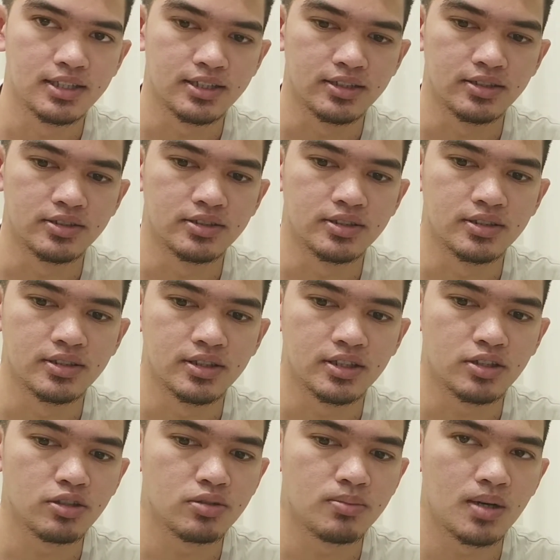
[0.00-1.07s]
yun
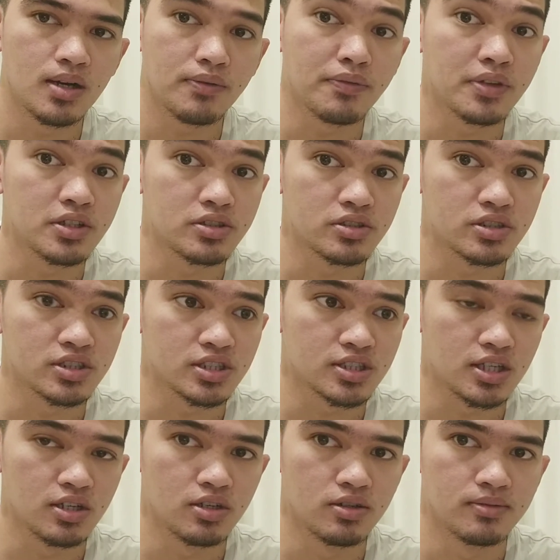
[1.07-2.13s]
ito yung mga features niya
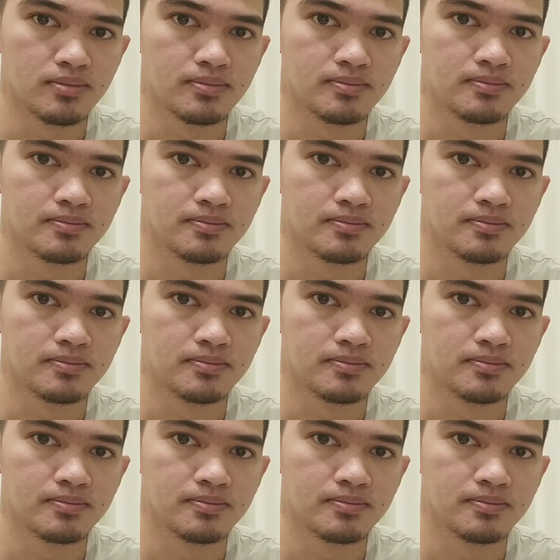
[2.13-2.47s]
sa loob